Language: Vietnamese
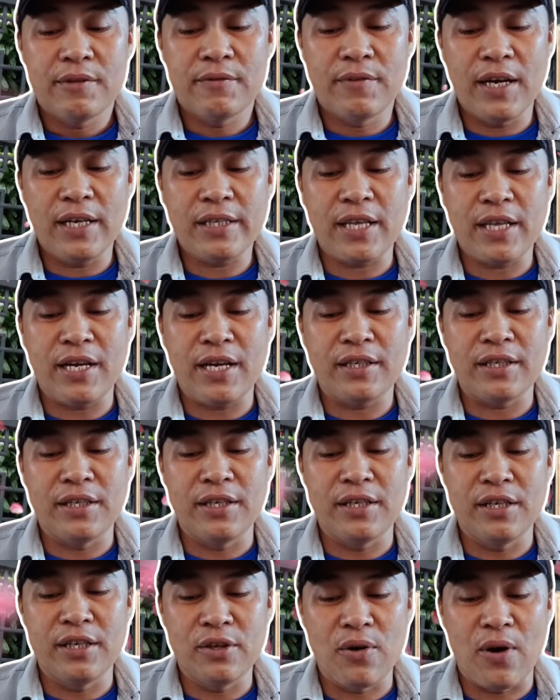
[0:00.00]
với tên
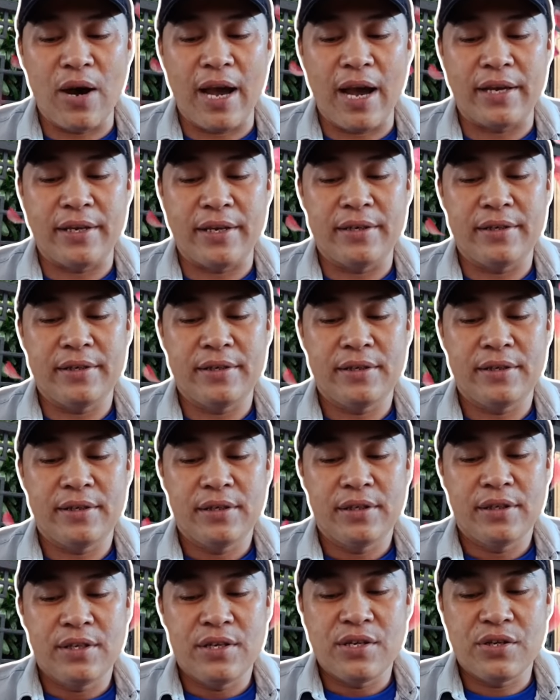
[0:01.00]
người nước ngoài
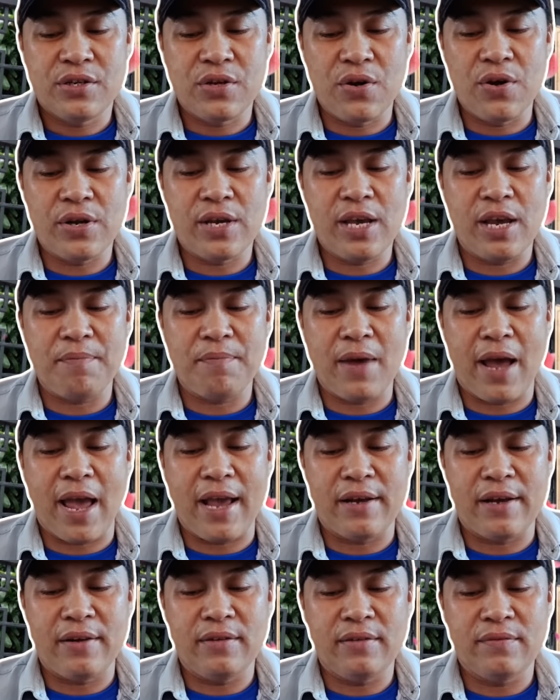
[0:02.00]
rồi kết
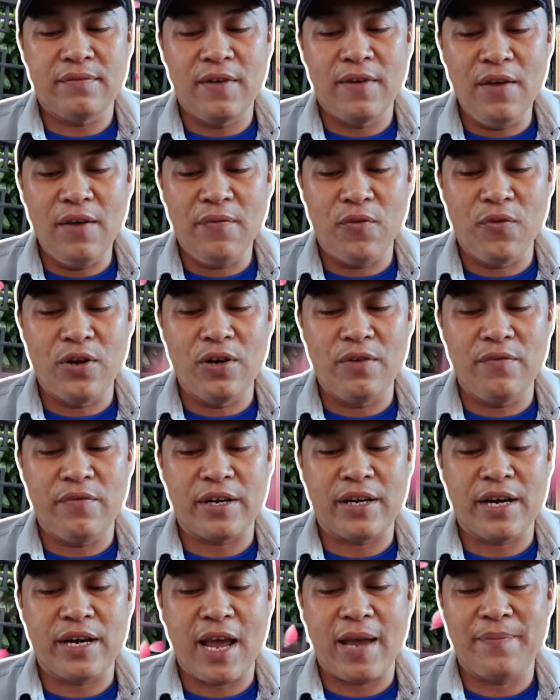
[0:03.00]
bạn với phụ nữ
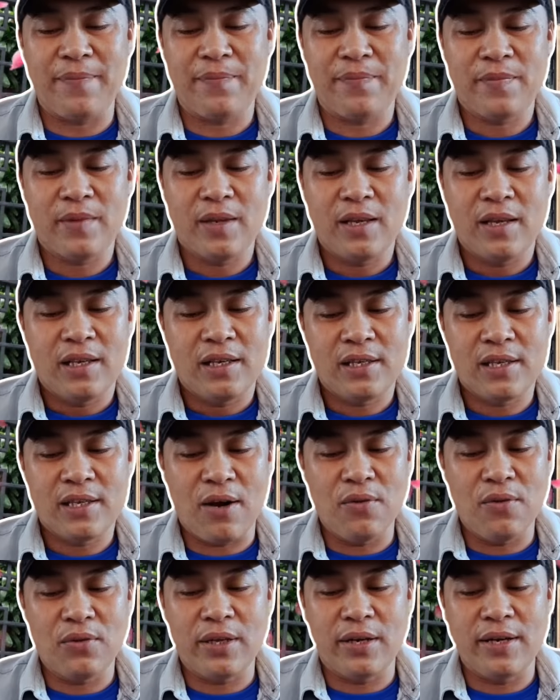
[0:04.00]
Việt Nam
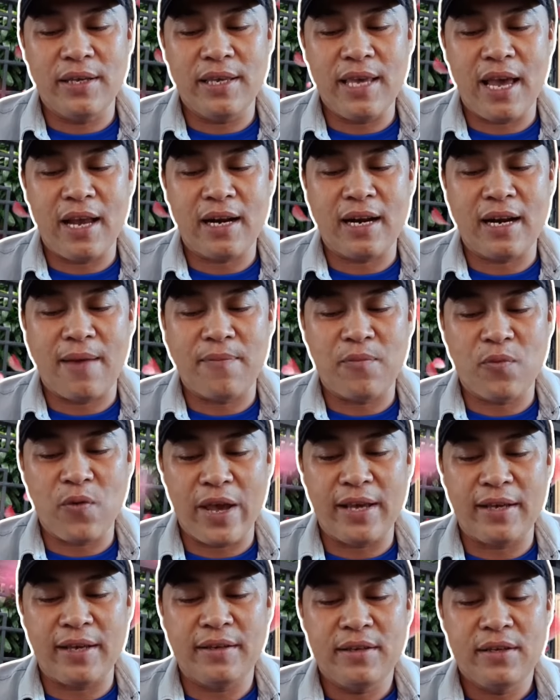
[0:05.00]
sau thời gian làm
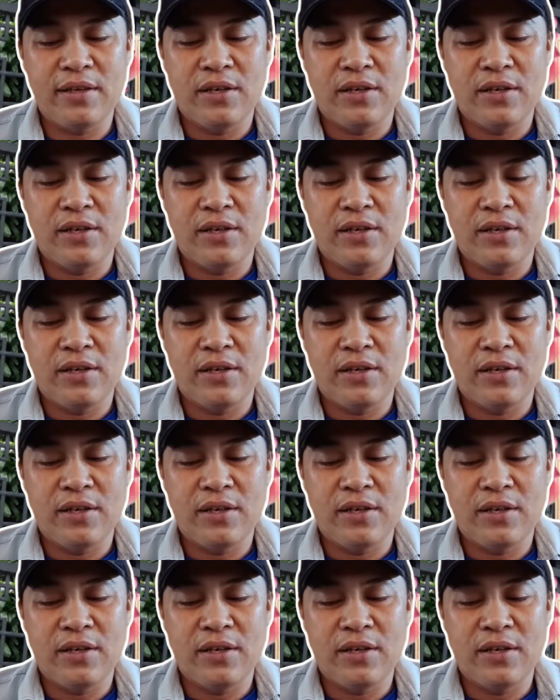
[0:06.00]
quen,